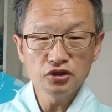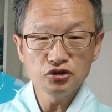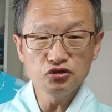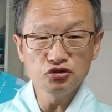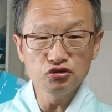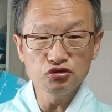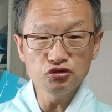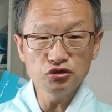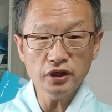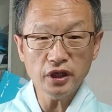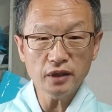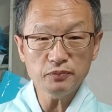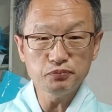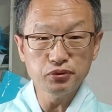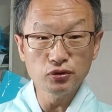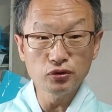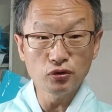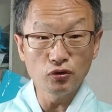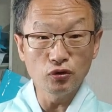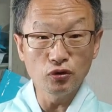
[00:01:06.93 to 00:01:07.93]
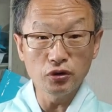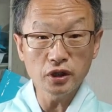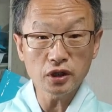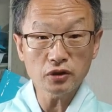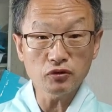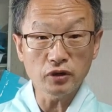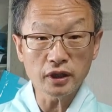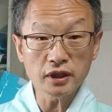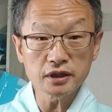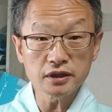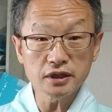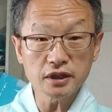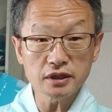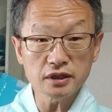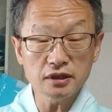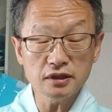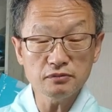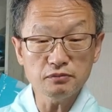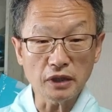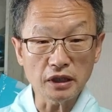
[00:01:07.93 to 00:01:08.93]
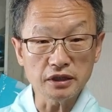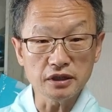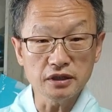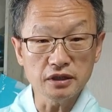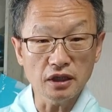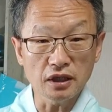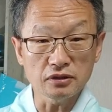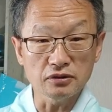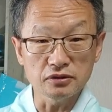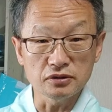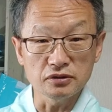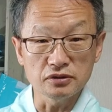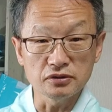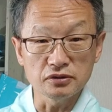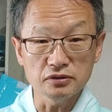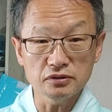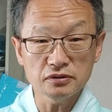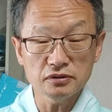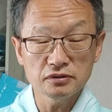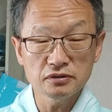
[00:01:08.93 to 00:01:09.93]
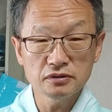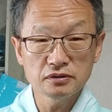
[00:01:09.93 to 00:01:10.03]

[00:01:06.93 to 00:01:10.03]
UFO에 관한 얘기를 많이 하거든요.